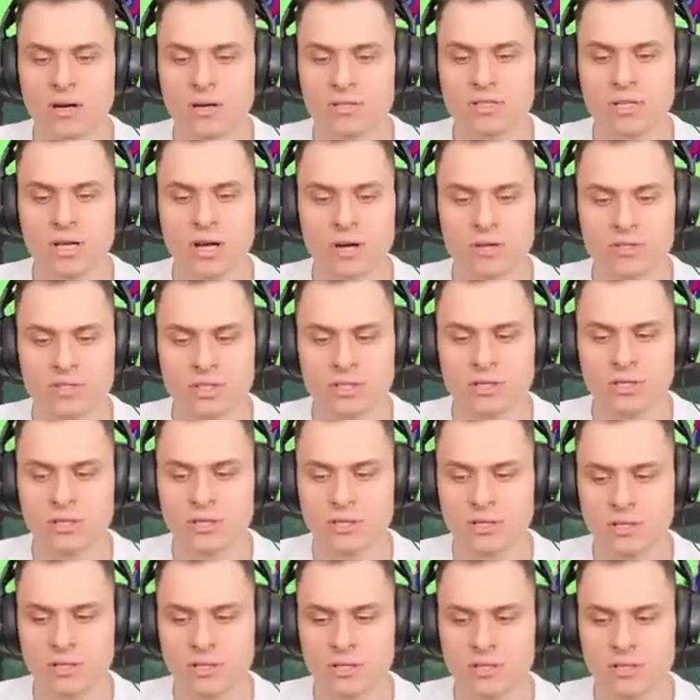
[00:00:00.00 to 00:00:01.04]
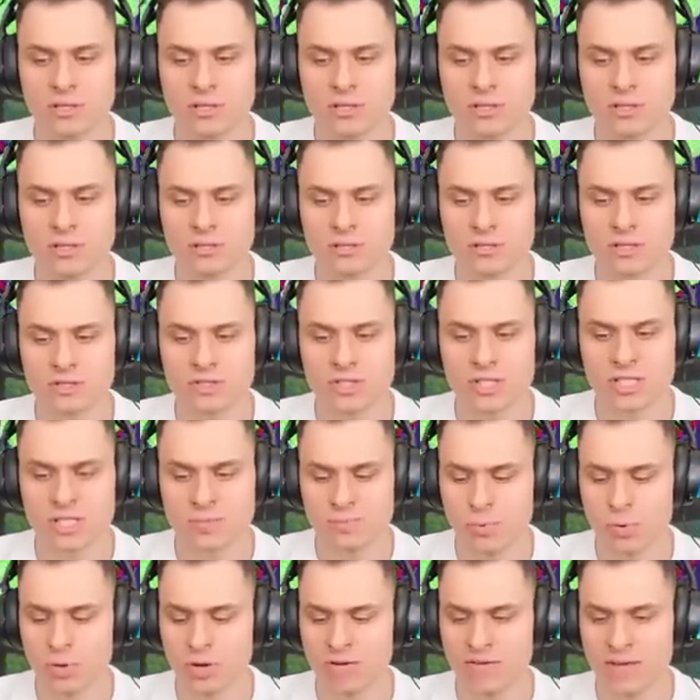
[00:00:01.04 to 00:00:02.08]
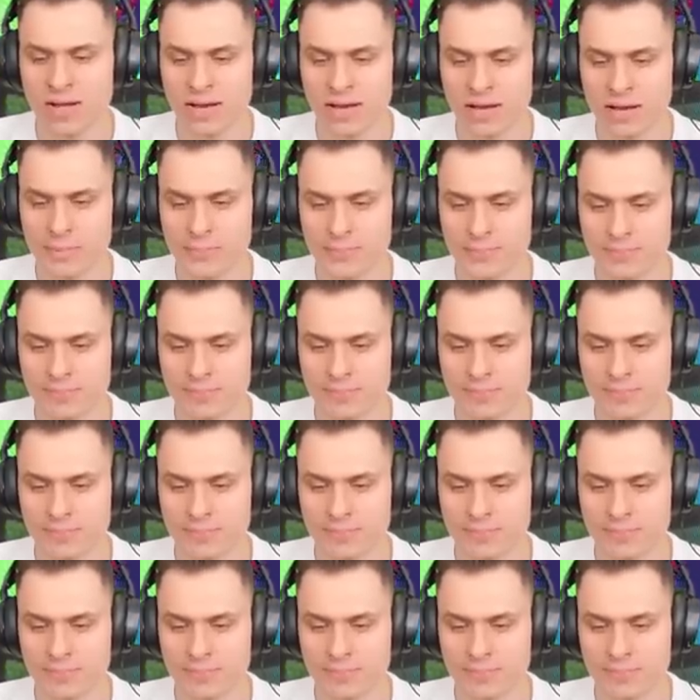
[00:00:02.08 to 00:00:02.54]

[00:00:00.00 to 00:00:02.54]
O co chodzi? Coś jest zbugowane.